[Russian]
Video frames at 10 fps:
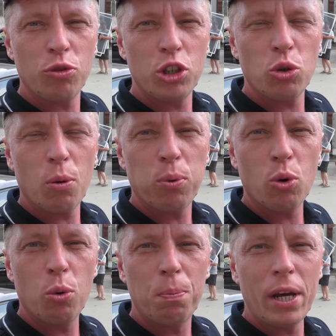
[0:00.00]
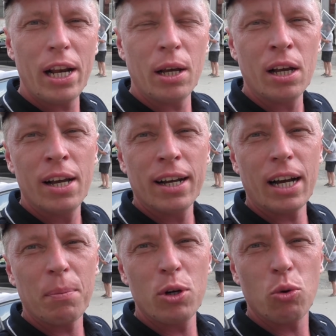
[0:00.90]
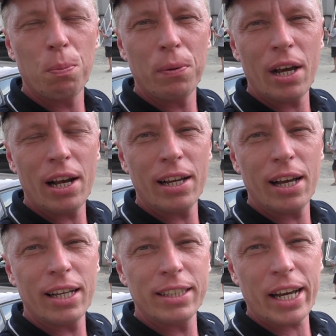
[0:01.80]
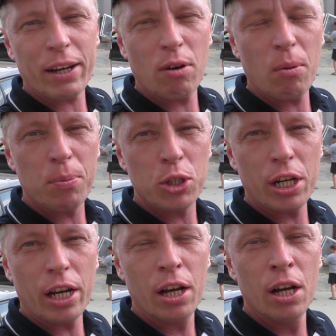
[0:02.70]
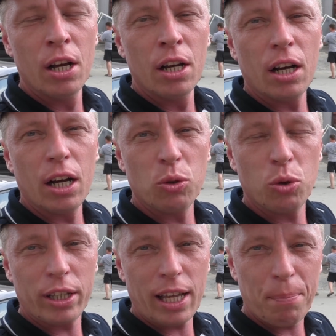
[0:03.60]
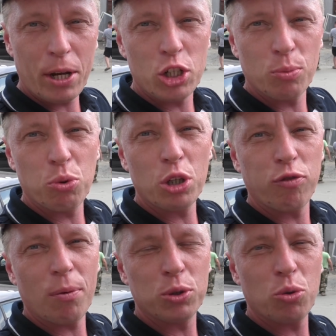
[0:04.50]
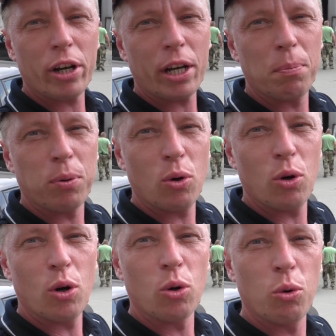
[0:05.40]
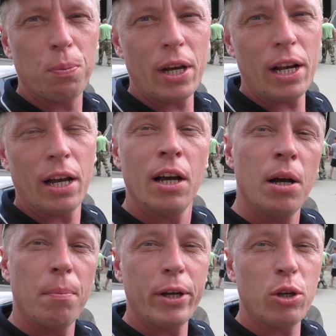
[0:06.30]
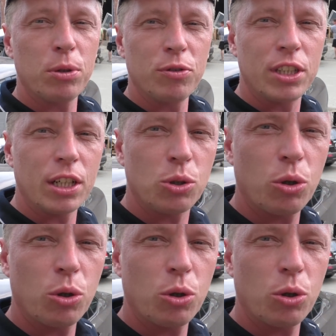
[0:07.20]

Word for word: видео по купели, как мы купели, деревом обшили. Но это опять же будет в обзоре про купели. Пойдемте в цех